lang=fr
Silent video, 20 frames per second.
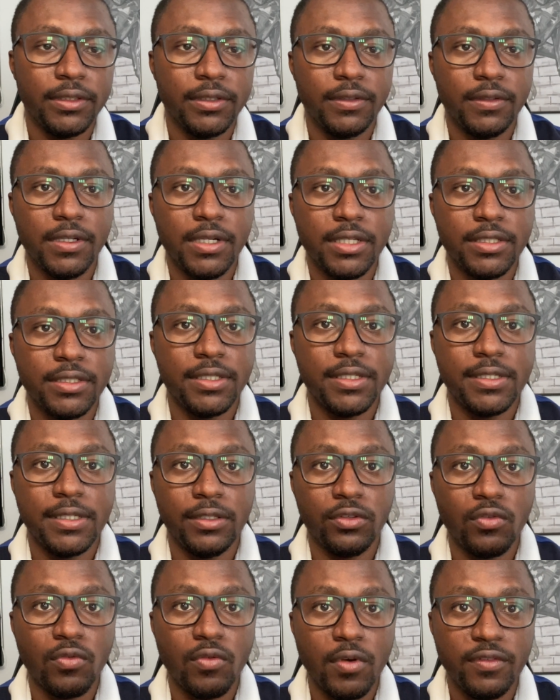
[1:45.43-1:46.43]
Voilà, c'était ces
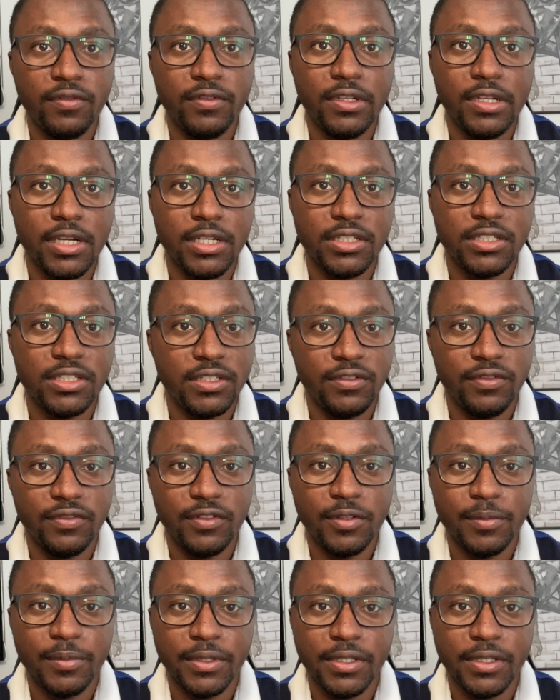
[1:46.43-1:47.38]
trois villages qui, font,